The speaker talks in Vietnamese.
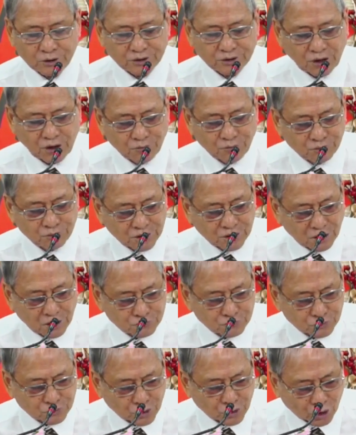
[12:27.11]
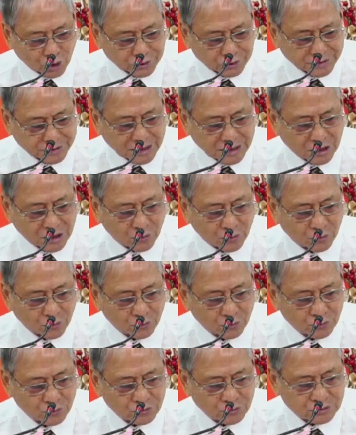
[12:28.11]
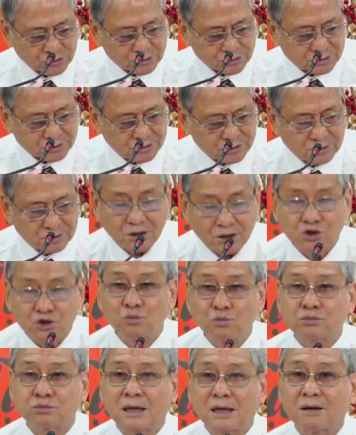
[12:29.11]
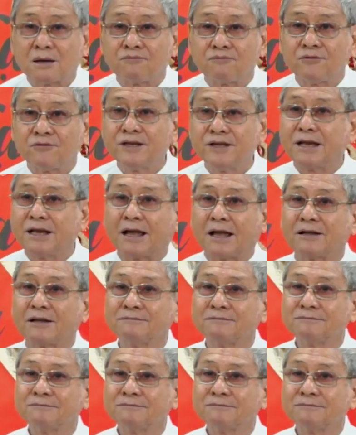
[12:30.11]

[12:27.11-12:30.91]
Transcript: thông công ngọt ngào giữa chúng ta với Ngài.